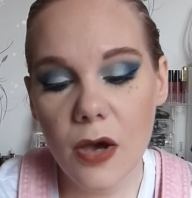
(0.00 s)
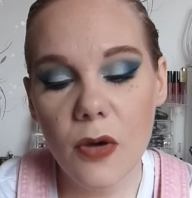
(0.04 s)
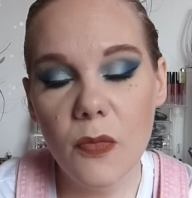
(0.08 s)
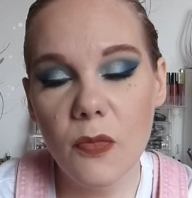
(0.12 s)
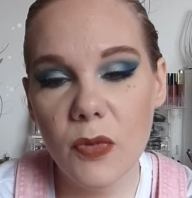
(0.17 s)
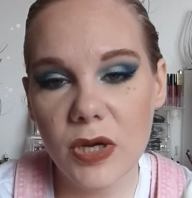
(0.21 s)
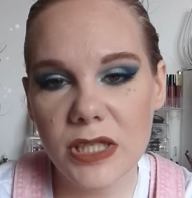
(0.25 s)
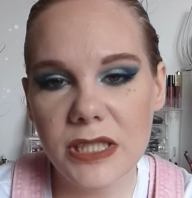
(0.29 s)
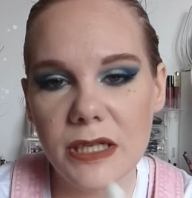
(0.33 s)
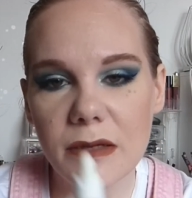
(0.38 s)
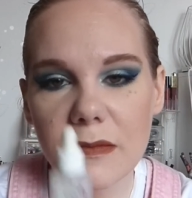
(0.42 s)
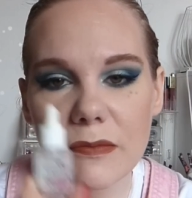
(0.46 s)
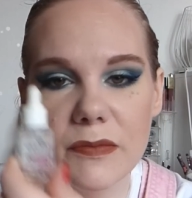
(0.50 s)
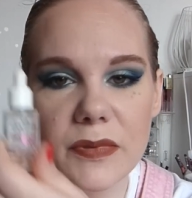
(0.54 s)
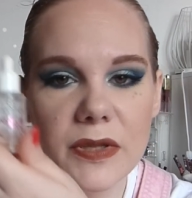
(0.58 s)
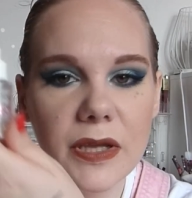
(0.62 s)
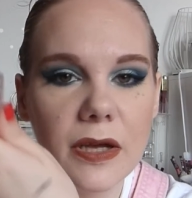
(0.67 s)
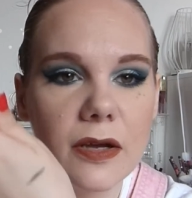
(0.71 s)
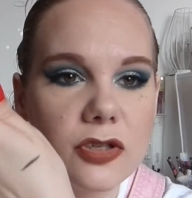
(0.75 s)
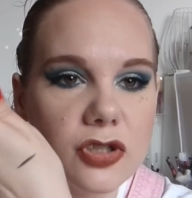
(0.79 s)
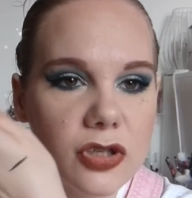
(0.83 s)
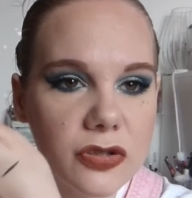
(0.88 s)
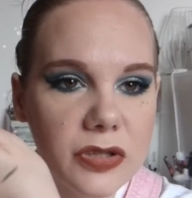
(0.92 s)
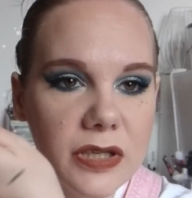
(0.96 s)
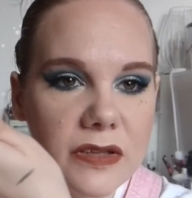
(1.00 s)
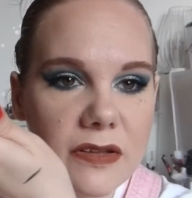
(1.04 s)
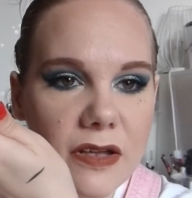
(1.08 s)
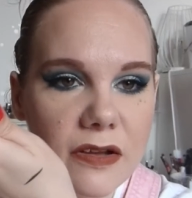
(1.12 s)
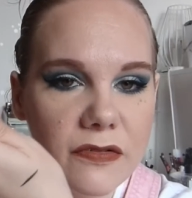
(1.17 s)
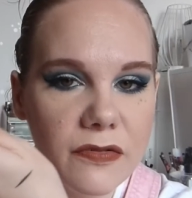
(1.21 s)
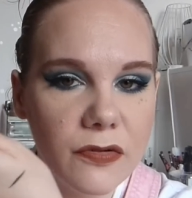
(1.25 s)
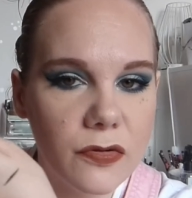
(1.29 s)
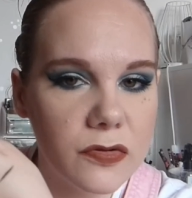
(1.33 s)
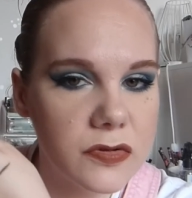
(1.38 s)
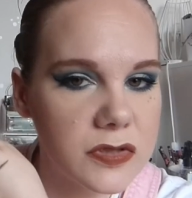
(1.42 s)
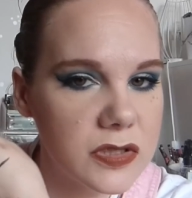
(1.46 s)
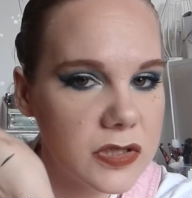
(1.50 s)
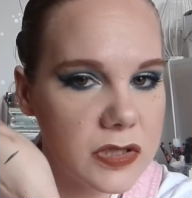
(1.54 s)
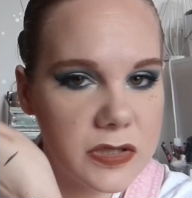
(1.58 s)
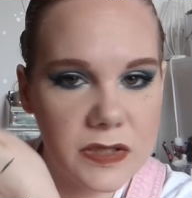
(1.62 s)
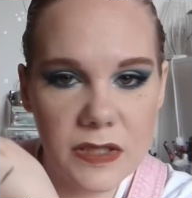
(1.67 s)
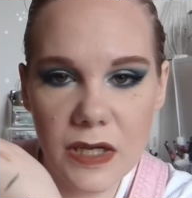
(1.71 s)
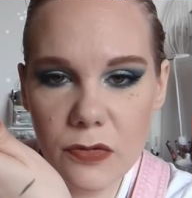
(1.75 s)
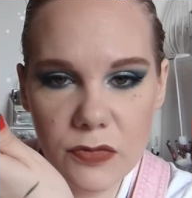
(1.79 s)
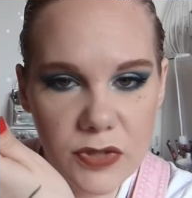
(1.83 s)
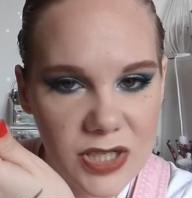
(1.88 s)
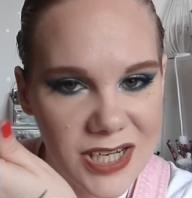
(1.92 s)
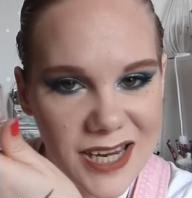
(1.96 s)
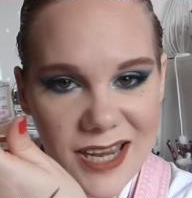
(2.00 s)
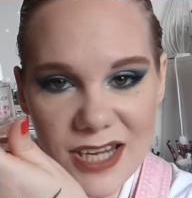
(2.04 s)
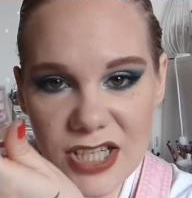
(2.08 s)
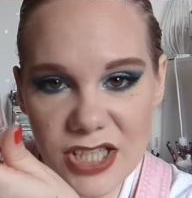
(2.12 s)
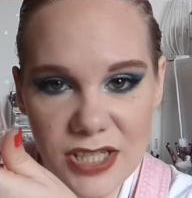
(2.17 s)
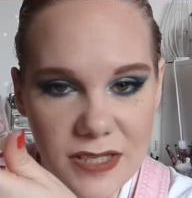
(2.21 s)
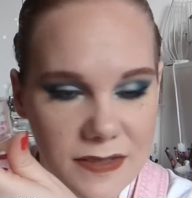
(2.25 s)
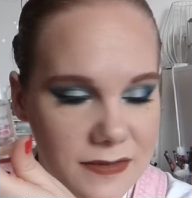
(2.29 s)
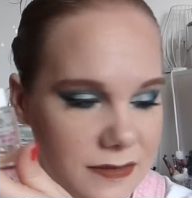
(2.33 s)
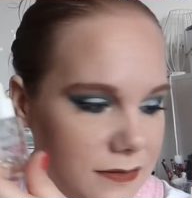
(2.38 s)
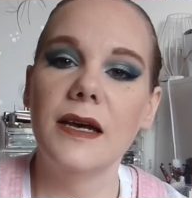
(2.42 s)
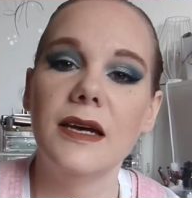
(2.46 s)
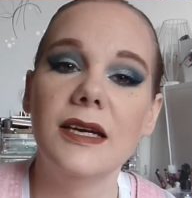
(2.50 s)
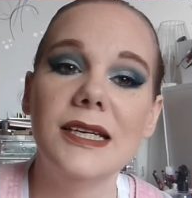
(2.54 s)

Moi, j'aime bien, j'en ai d'avance et ça, oui, je rachète.